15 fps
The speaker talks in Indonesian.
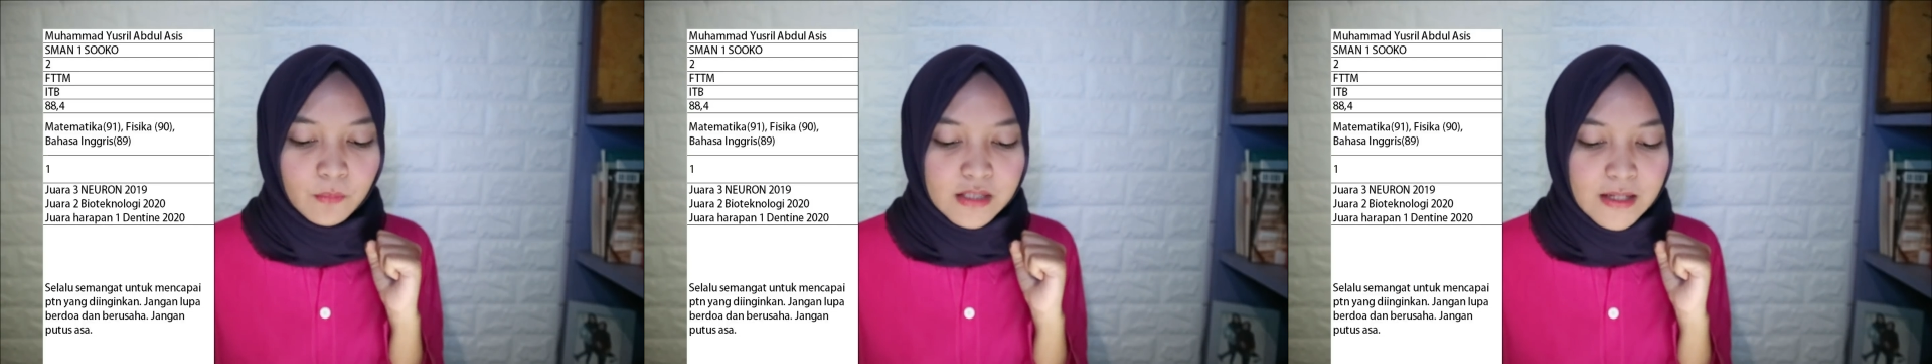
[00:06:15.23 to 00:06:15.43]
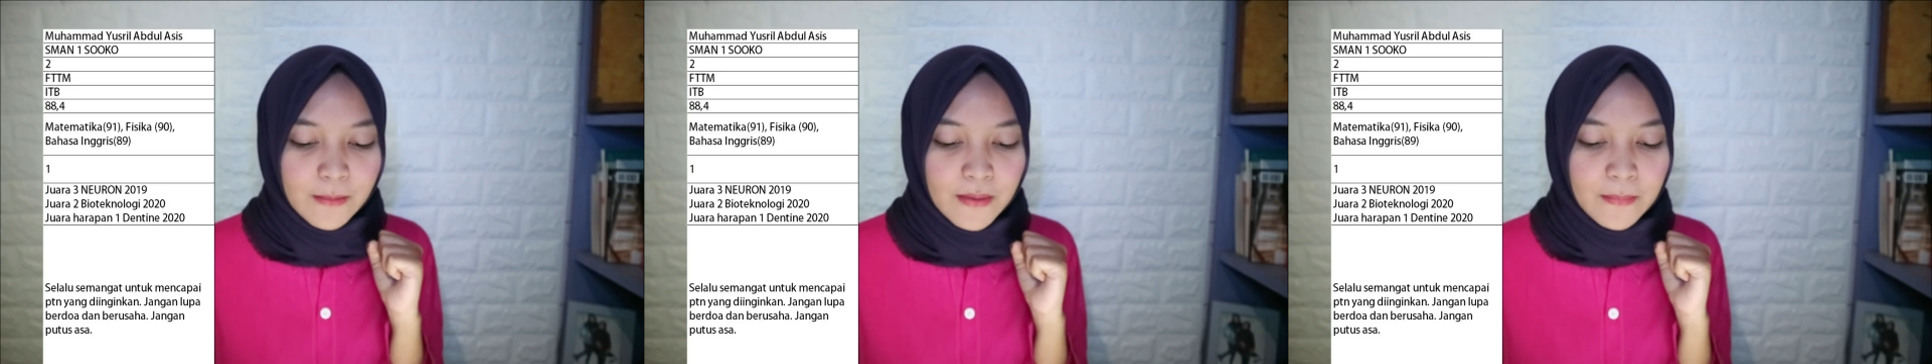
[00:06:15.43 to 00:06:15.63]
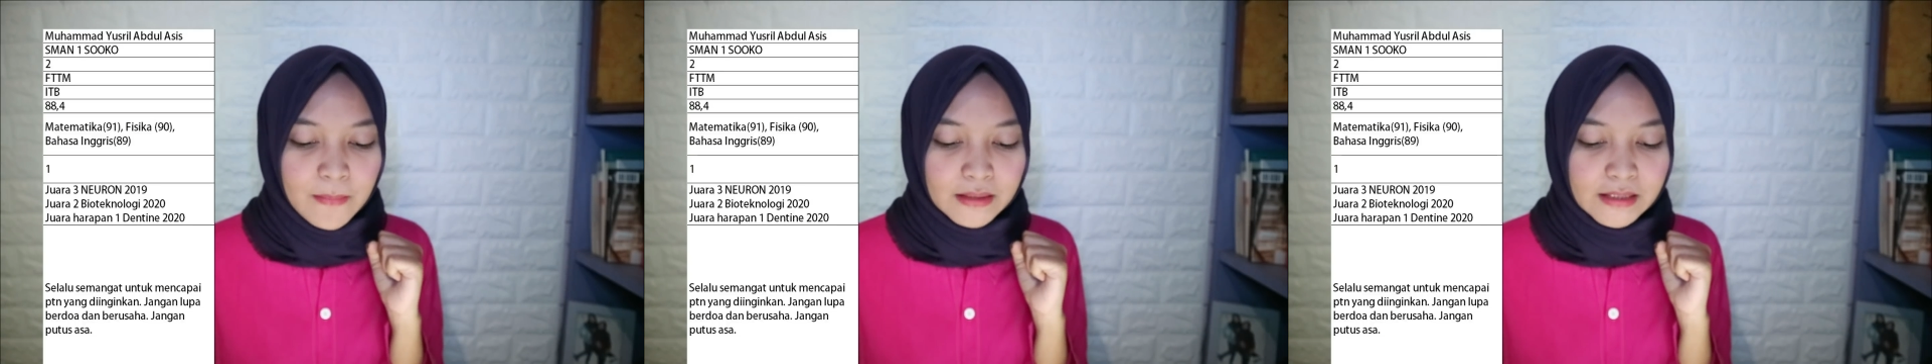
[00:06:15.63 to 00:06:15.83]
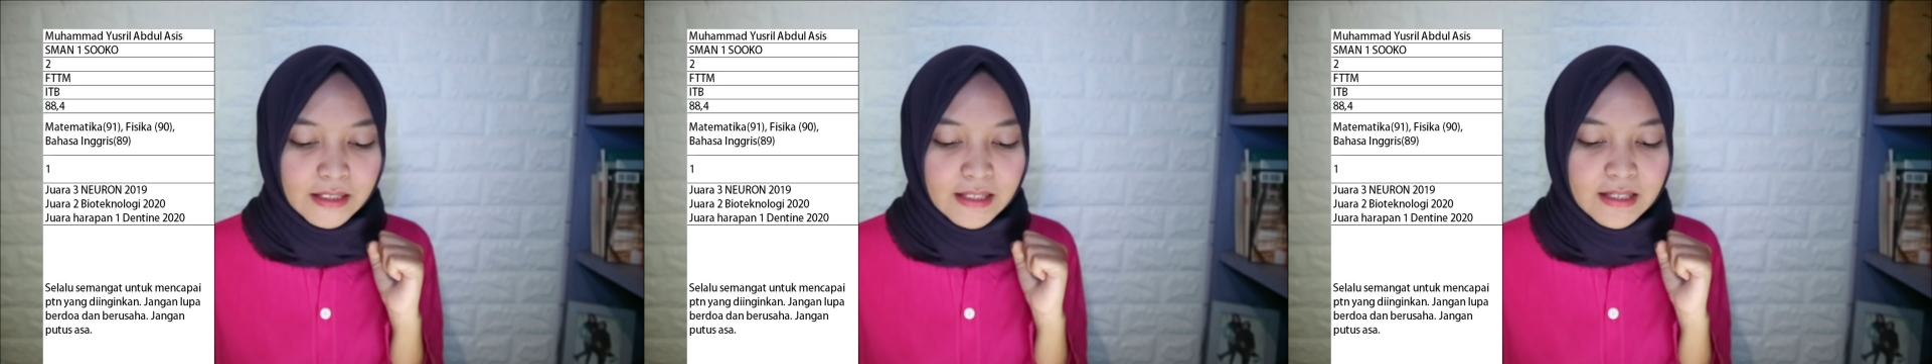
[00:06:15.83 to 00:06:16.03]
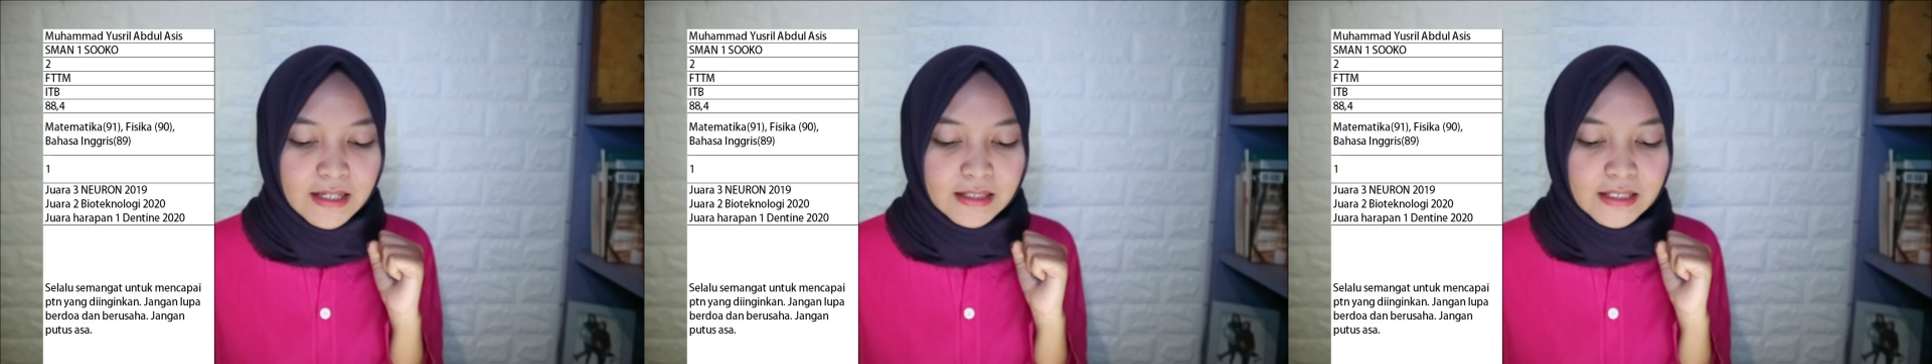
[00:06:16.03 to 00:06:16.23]
mencapai
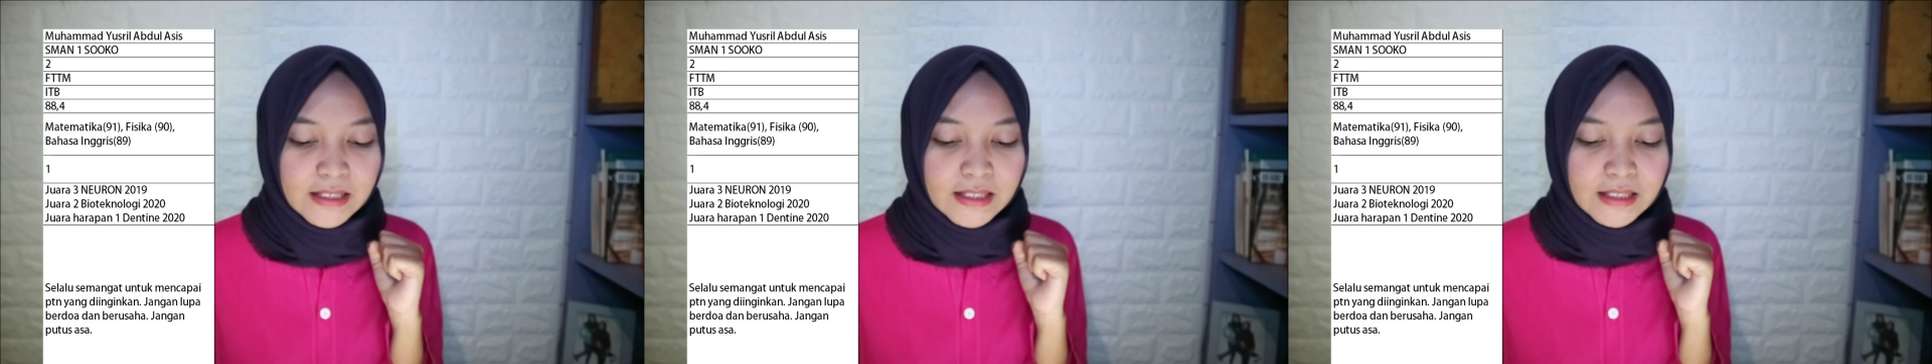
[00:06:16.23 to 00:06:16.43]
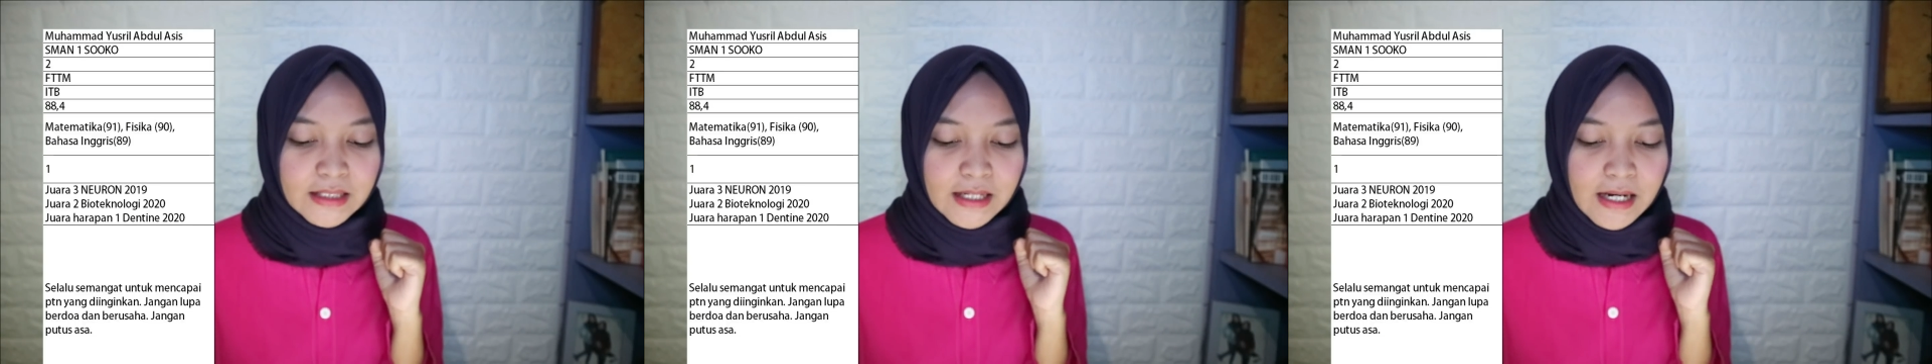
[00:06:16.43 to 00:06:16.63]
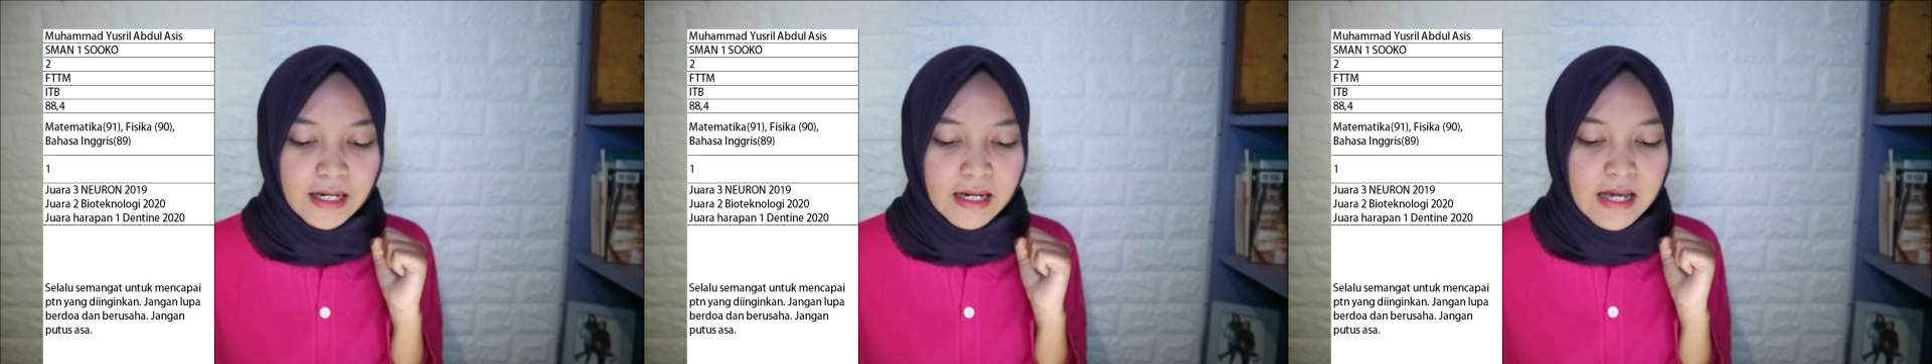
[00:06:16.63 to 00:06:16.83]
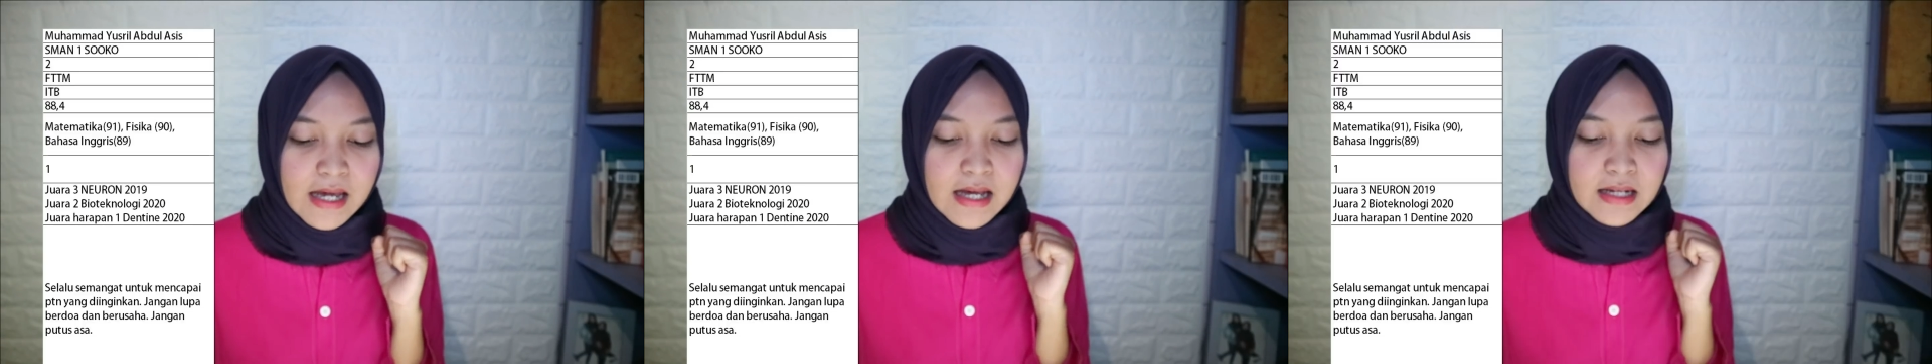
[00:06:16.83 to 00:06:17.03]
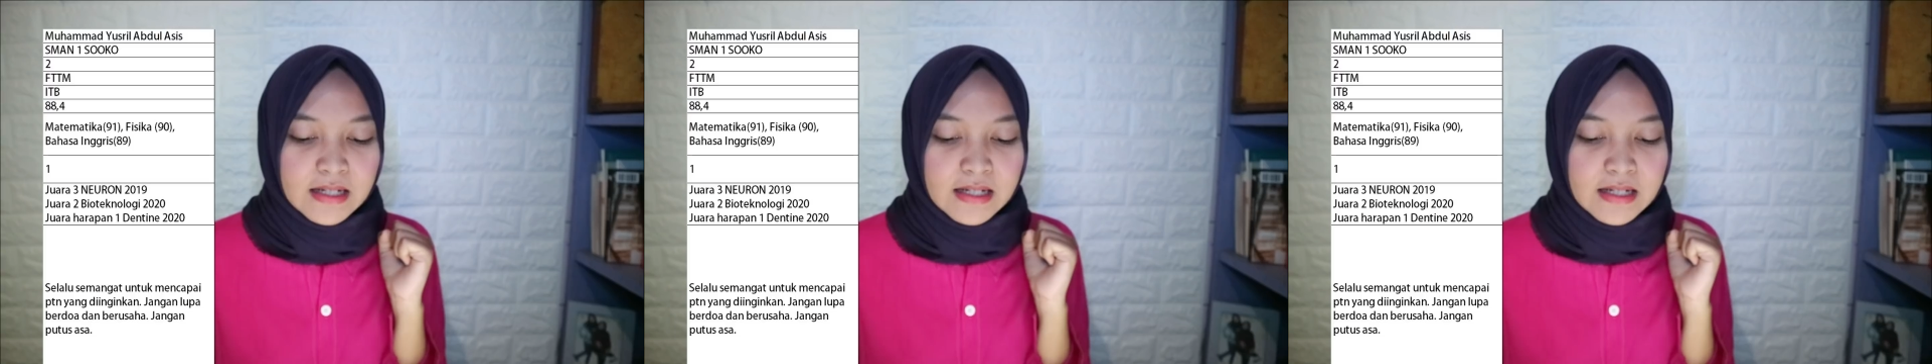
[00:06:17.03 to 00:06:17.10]
PTN yang diinginkan.